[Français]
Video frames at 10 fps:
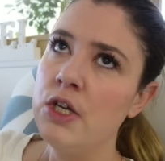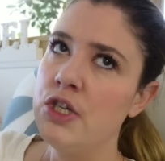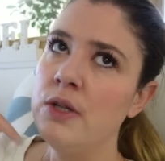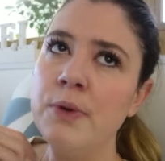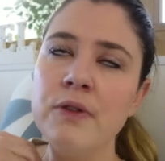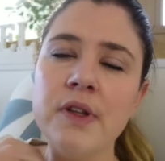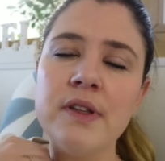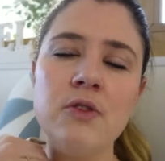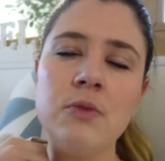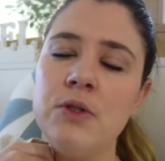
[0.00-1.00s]
J'ai une bonne
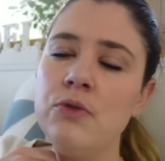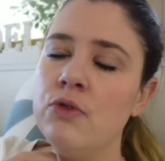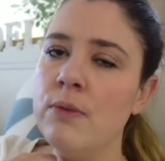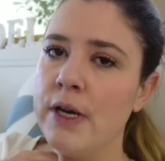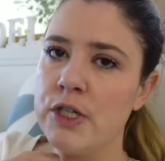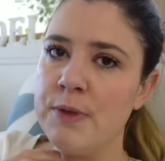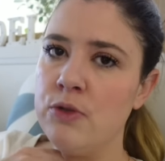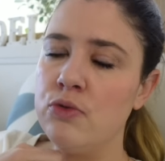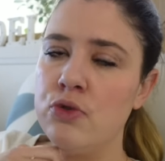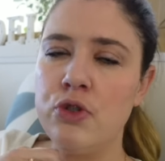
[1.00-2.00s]
vingtaine de minutes de marche mais
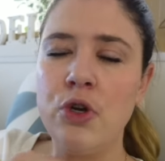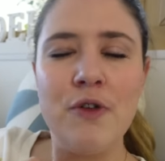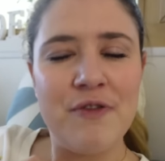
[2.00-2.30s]
du coup je